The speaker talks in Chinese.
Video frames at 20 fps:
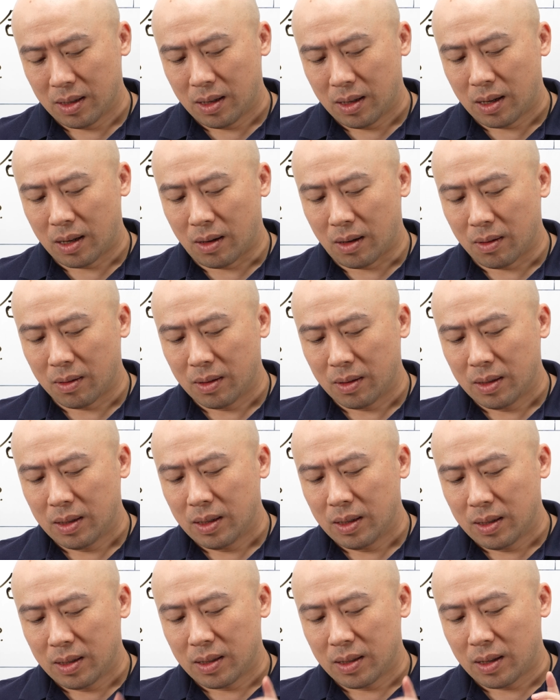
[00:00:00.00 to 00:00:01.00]
好，
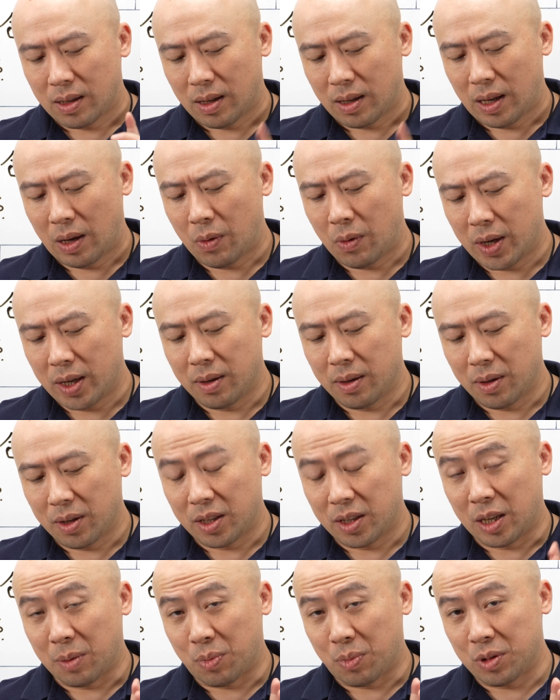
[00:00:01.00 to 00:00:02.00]
因为
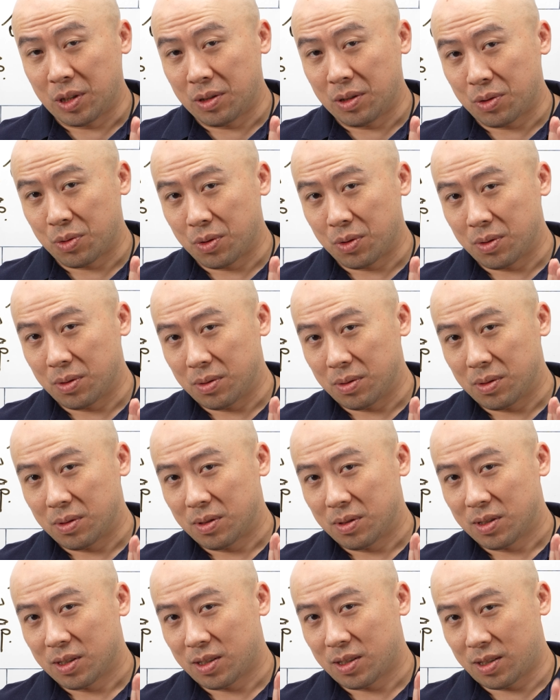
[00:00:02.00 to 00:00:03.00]
你不是说
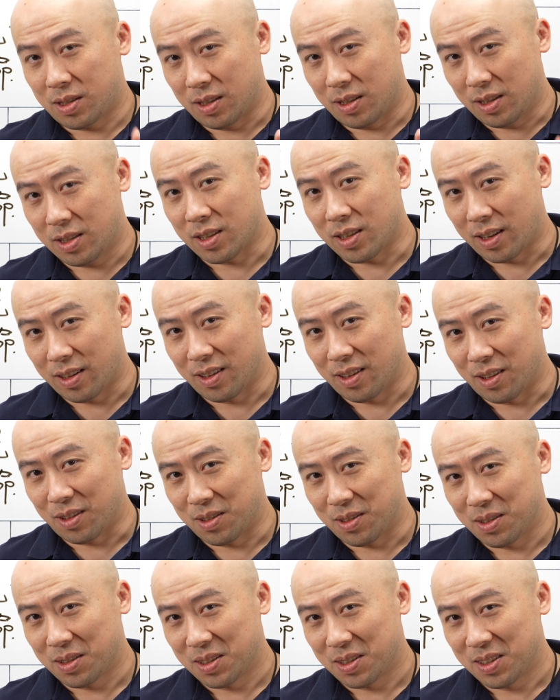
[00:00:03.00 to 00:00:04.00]
食神哈，
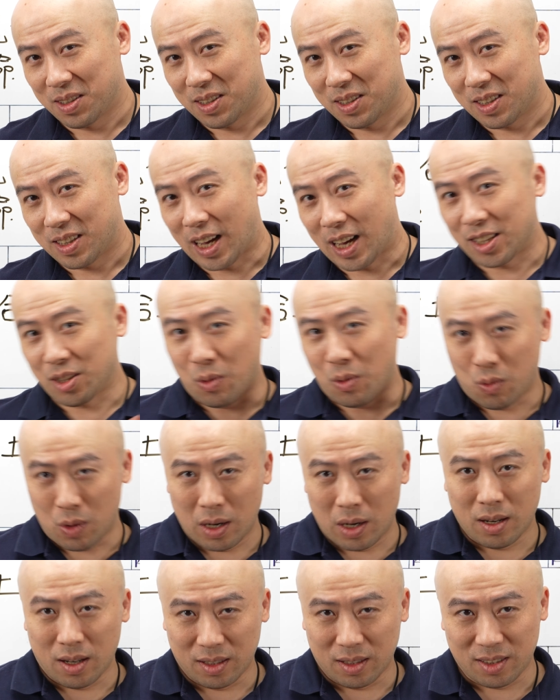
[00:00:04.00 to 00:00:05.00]
他这种
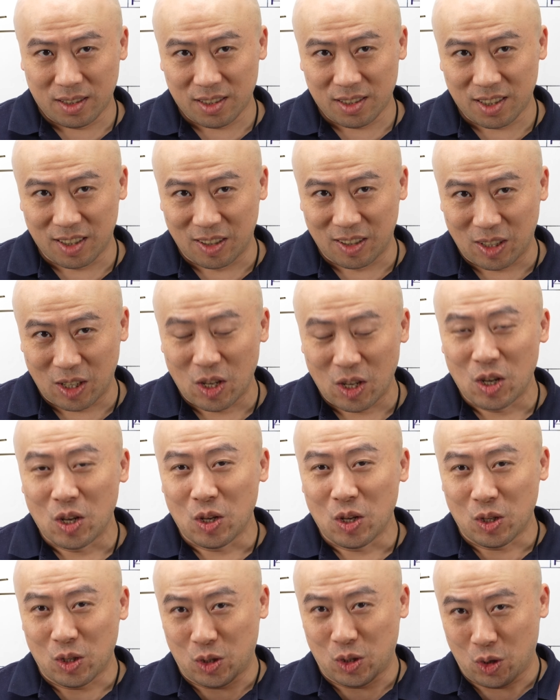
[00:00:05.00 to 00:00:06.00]
温和之心
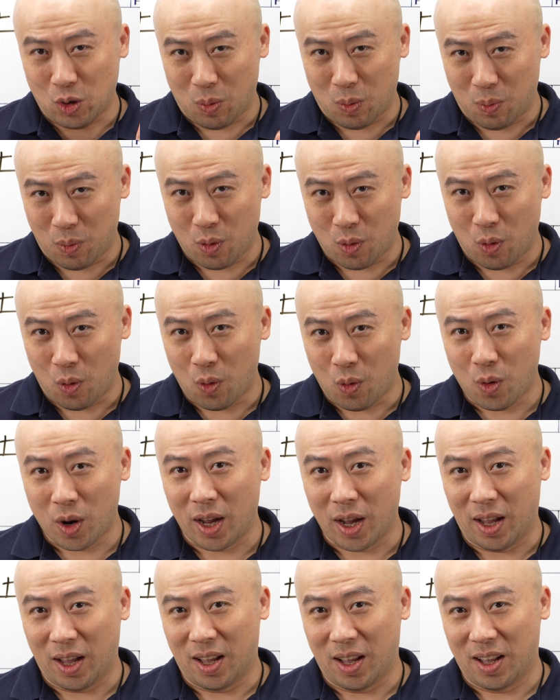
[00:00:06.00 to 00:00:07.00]
就不
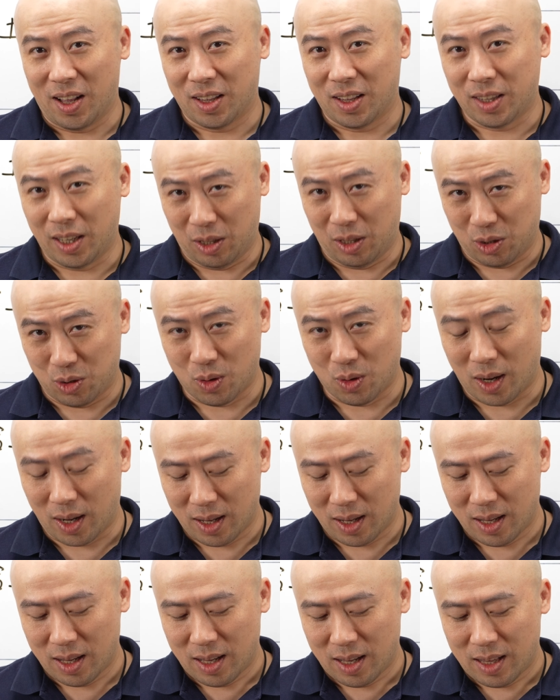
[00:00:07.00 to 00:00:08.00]
会顶撞，
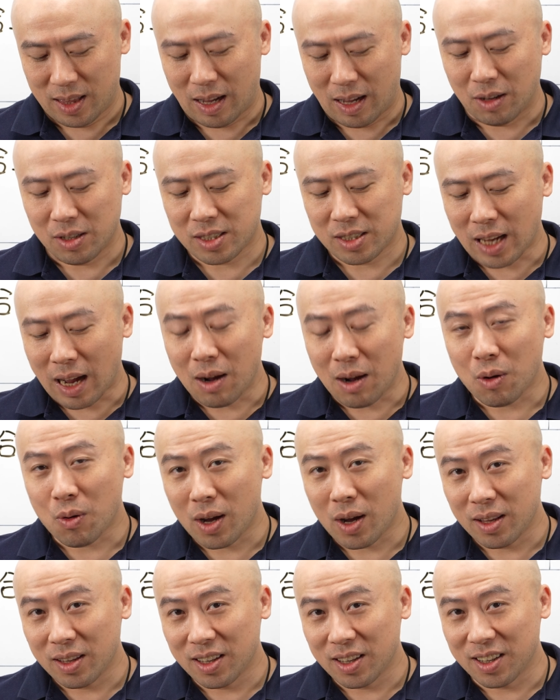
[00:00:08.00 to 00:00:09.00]
然后伤
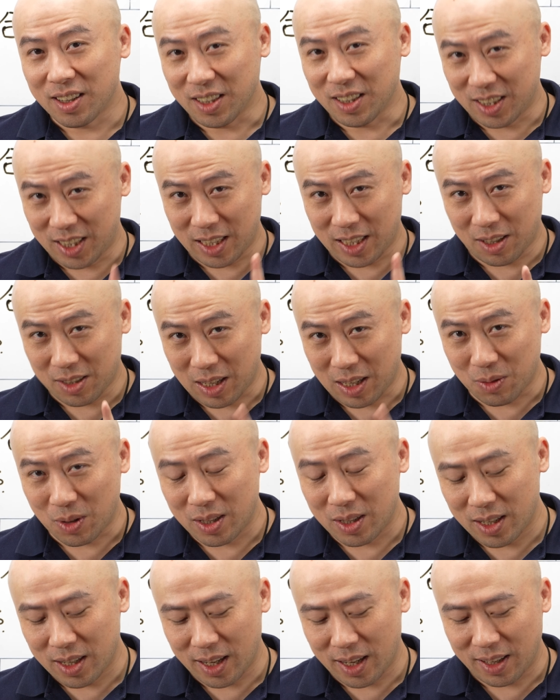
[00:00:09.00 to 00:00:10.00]
官呢，见到伤官
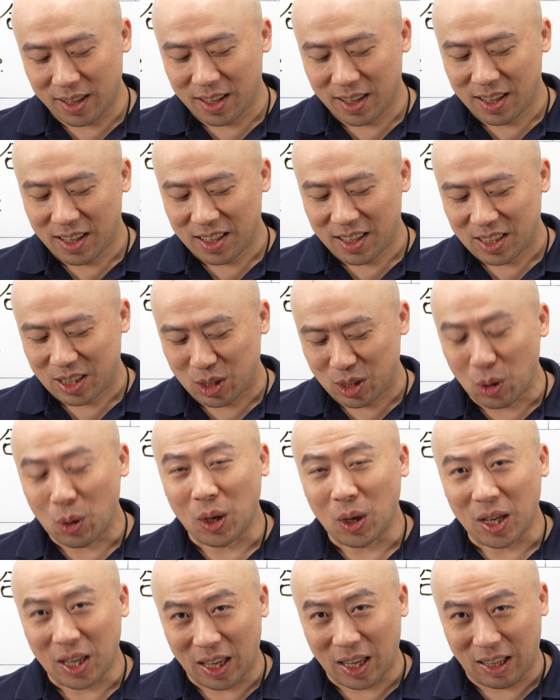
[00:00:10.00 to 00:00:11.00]
的人。就
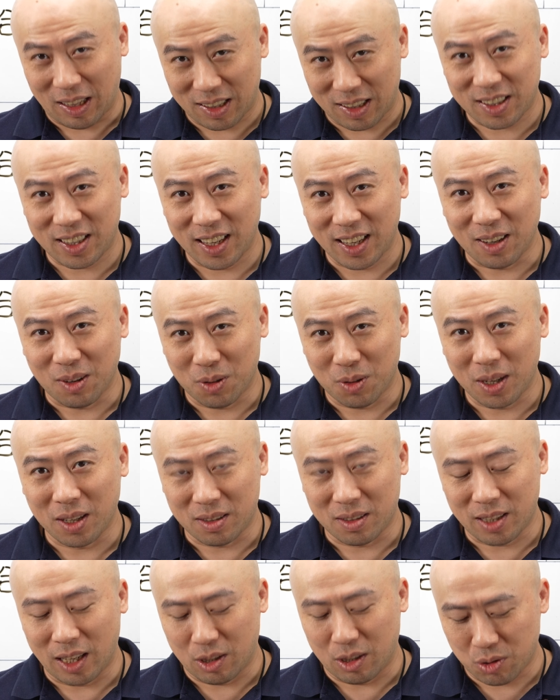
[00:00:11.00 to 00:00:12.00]
一定会
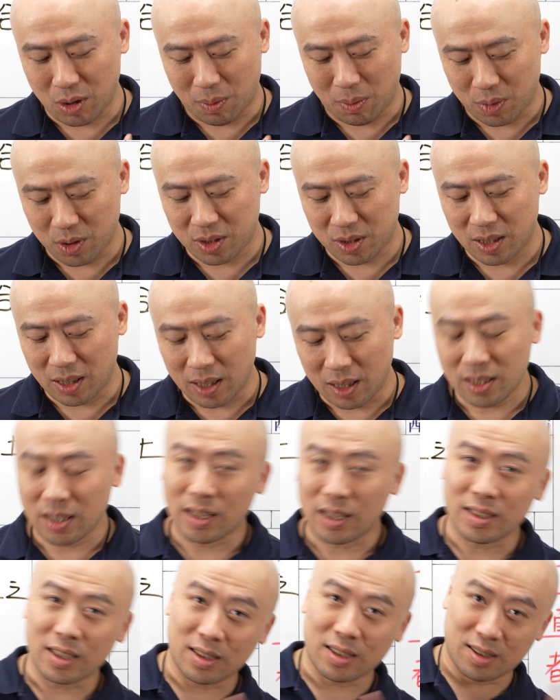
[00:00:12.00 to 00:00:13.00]
顶撞，不是？而且
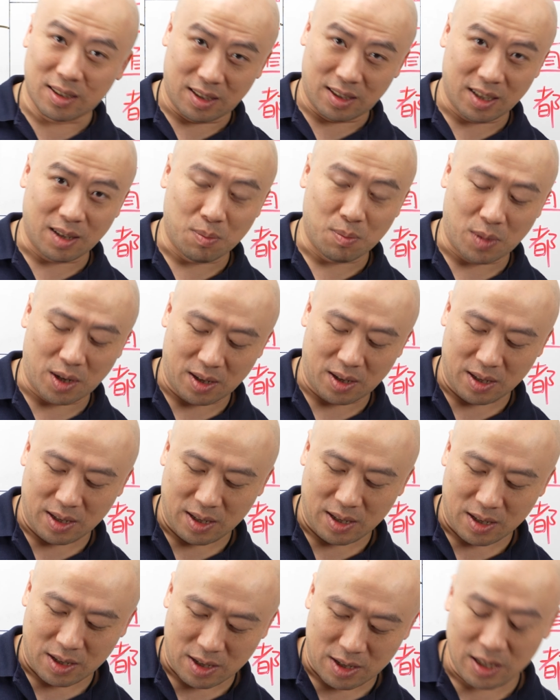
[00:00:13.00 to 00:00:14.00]
他在时辰嘛，
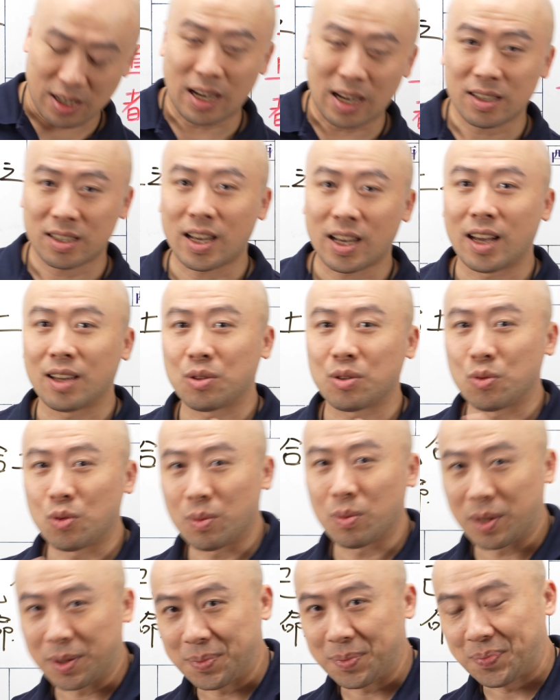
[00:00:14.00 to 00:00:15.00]
而且他财多
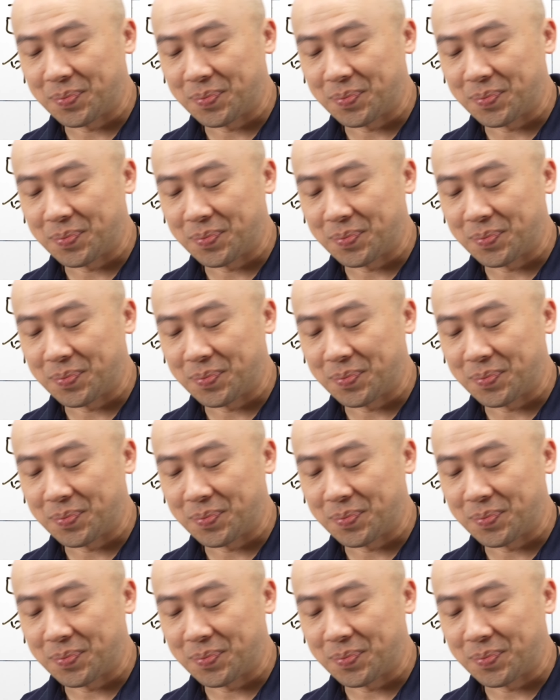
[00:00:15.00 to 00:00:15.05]
嘛。